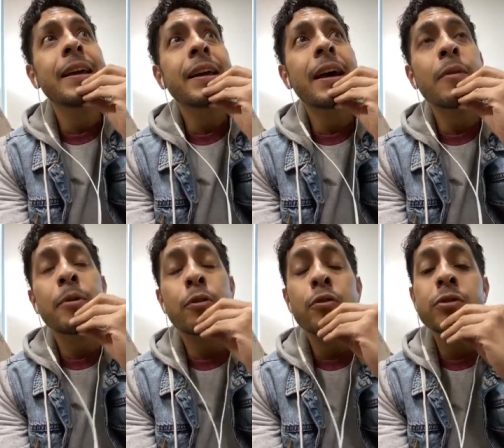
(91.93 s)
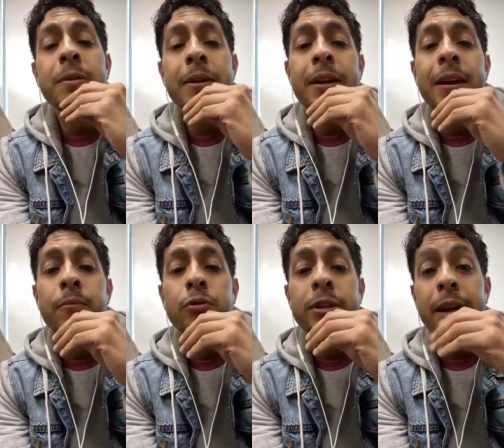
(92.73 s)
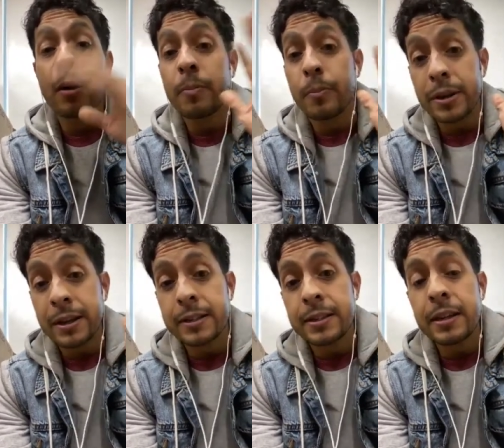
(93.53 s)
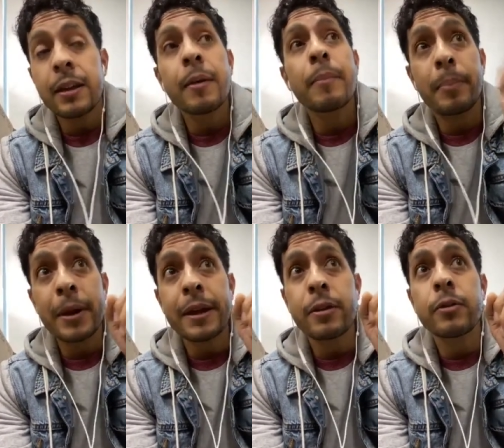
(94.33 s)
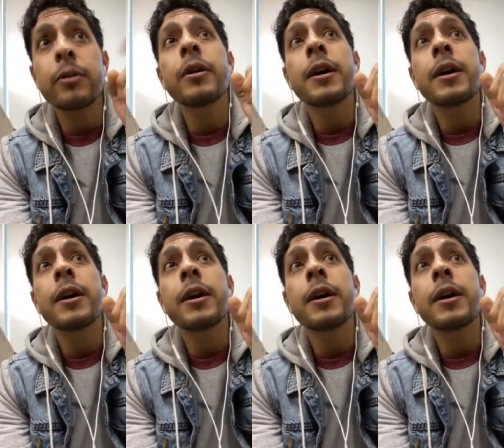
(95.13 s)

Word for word: que a lo mejor no se ven en la música, o puede que sí, pero